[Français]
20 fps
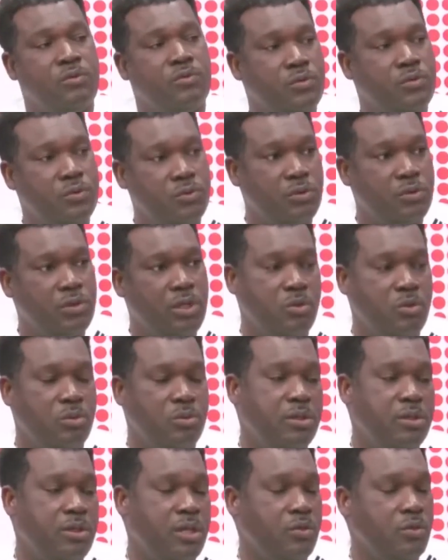le futur dans le
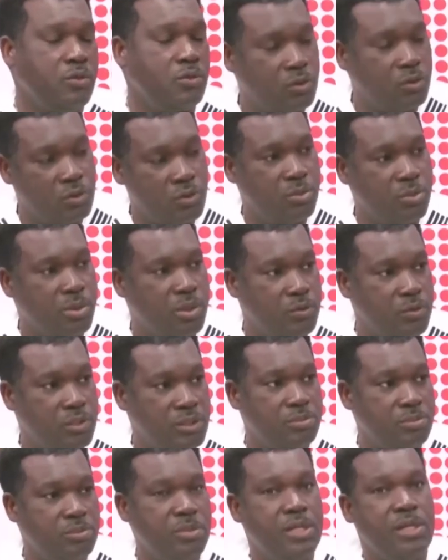domaine de la lutte contre le
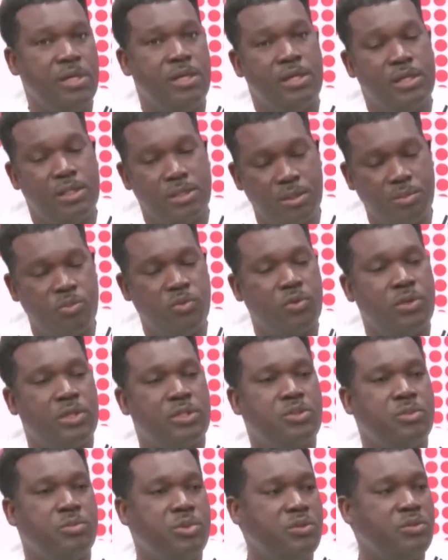paludisme. Et c'est
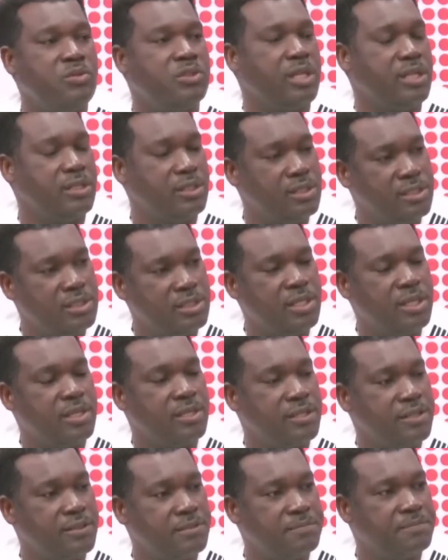pourquoi ce prix nous a été
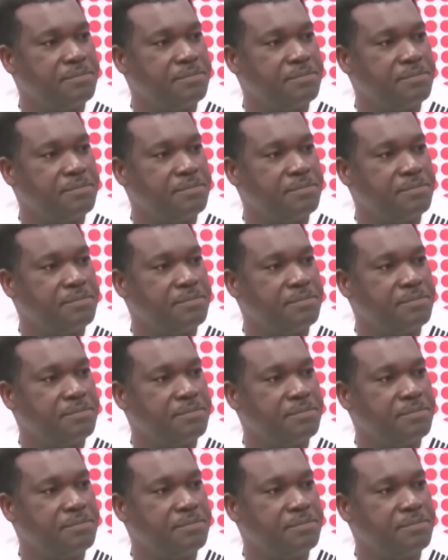décerné.